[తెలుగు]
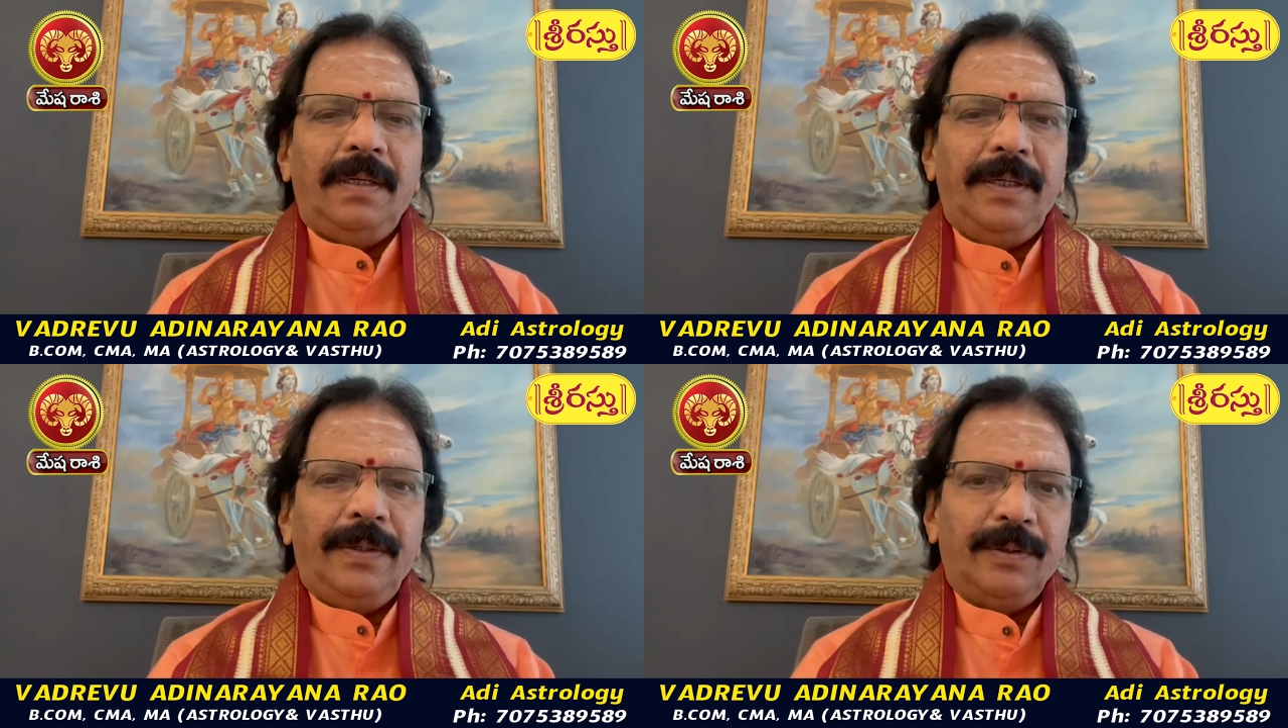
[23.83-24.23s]

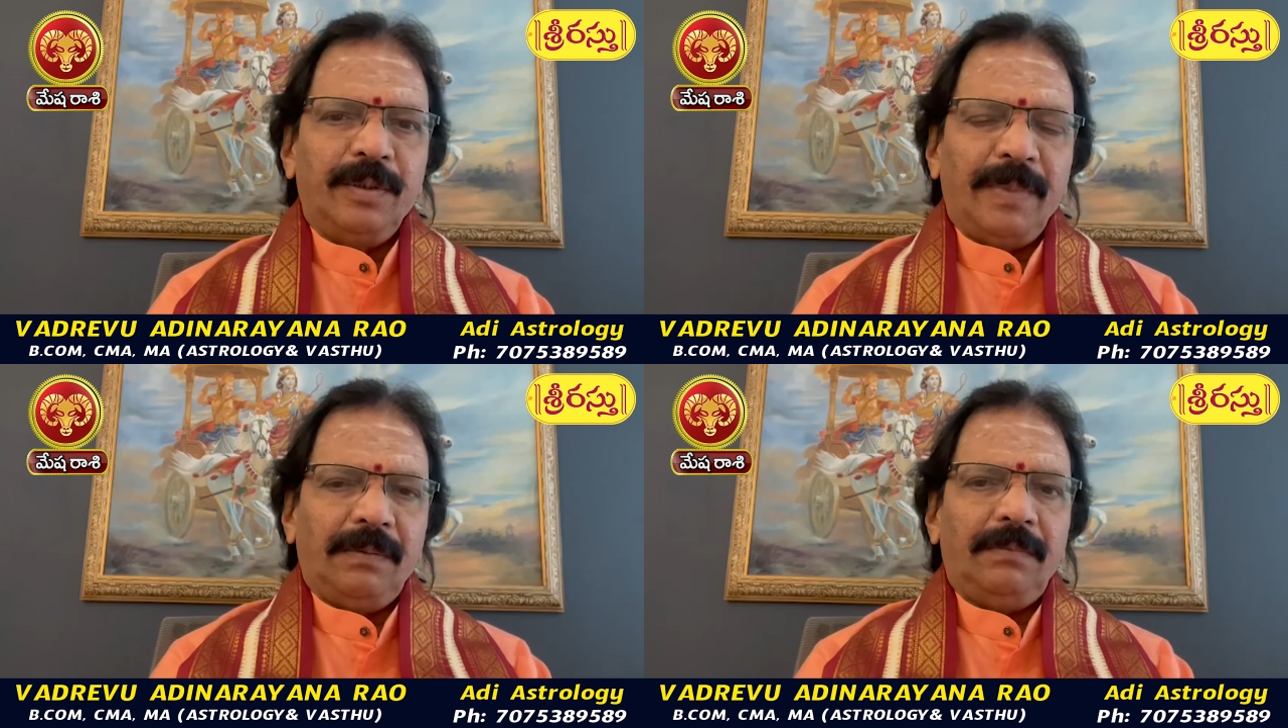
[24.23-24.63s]
ఈరోజు
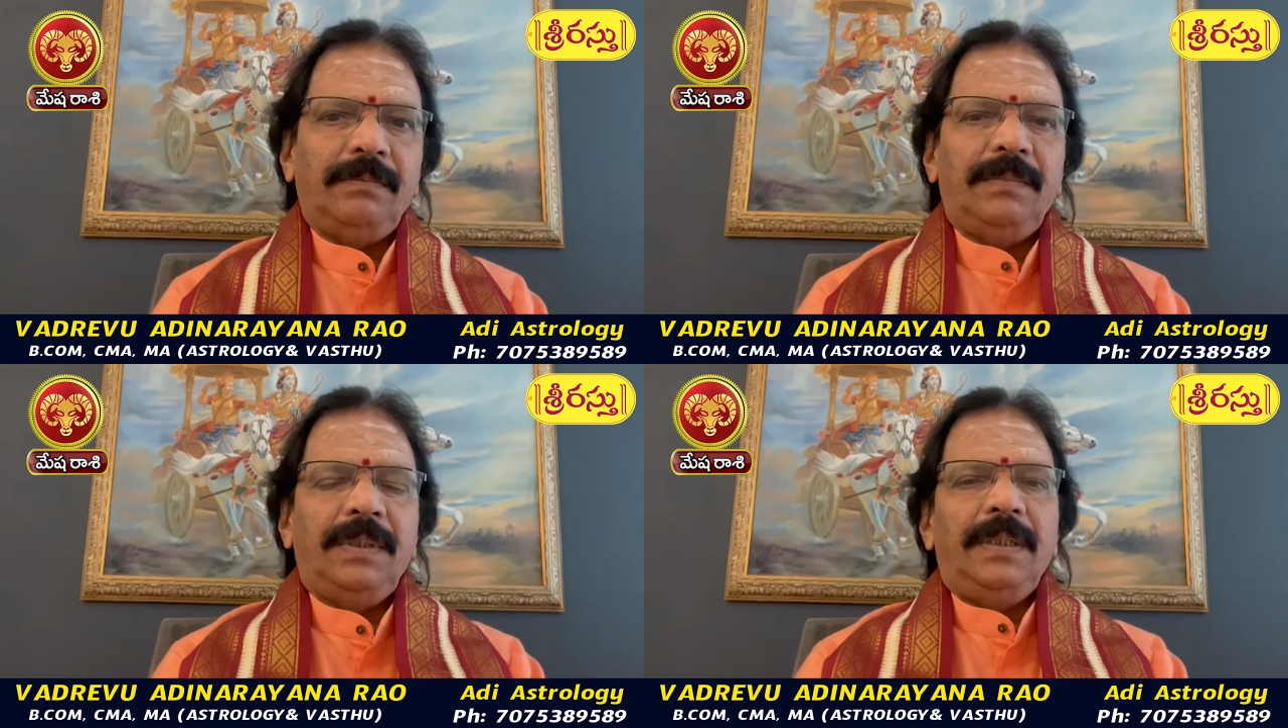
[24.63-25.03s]
మనం
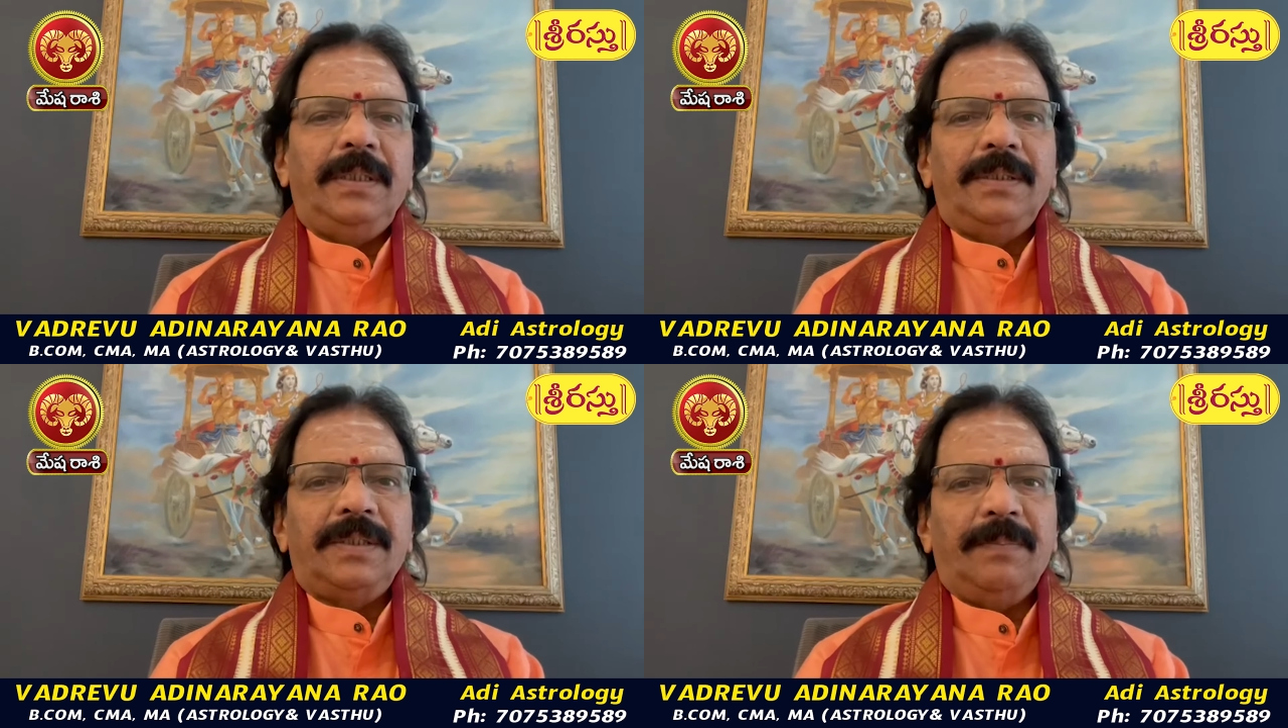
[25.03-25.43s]

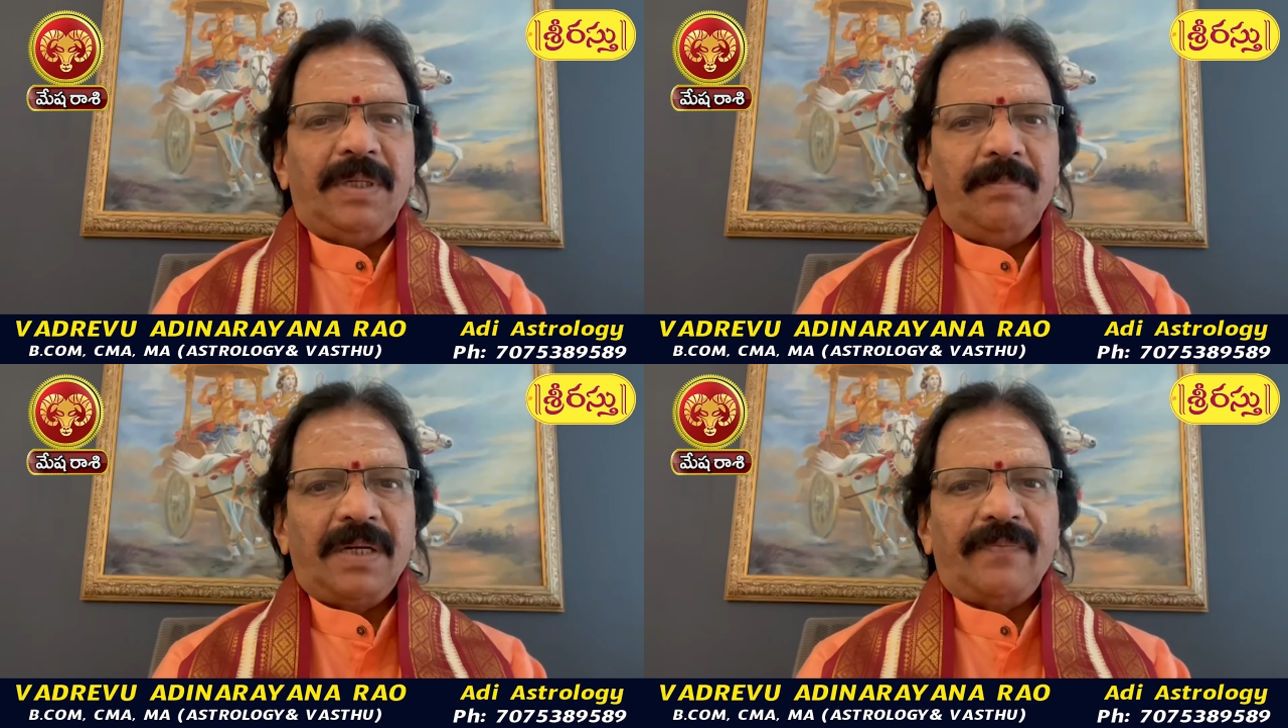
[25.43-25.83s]

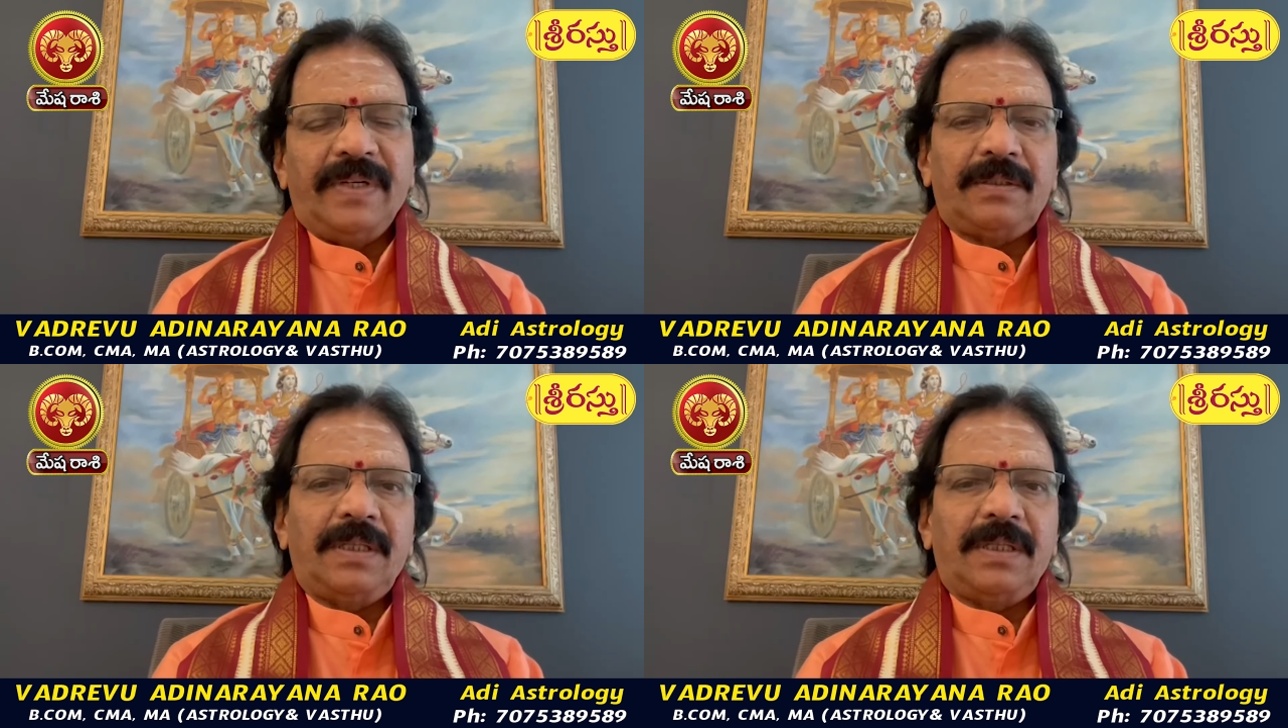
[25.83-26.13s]
సెప్టెంబర్ ఫస్ట్